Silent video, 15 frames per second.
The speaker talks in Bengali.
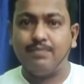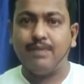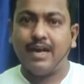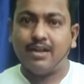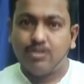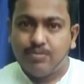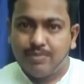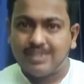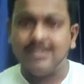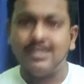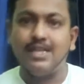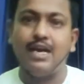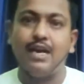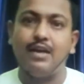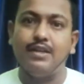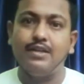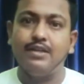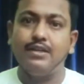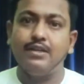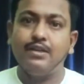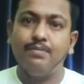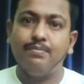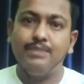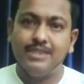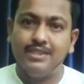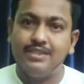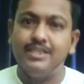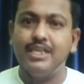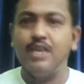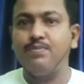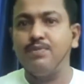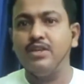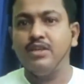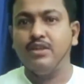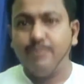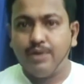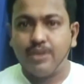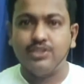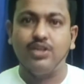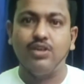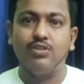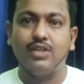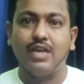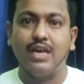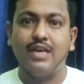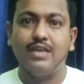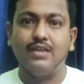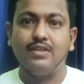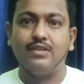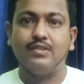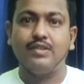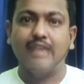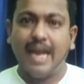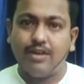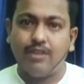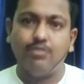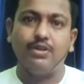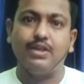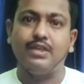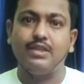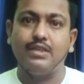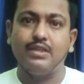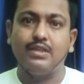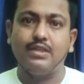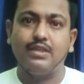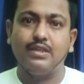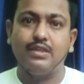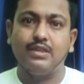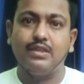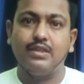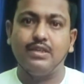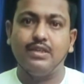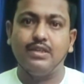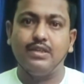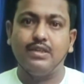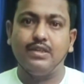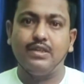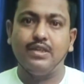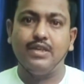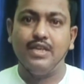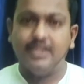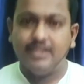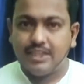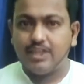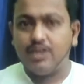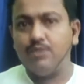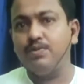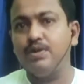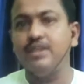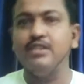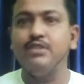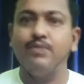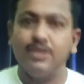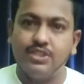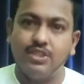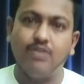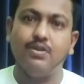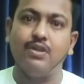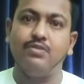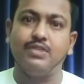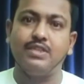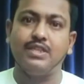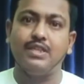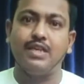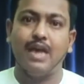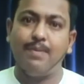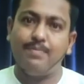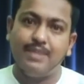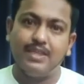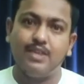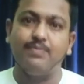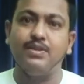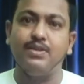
আরো বিভিন্ন আন্দোলনে যাচ্ছেন তা না করে আমার মনে হয় এটা দেখতে লাগে যে কি করে ভারতবাসীরা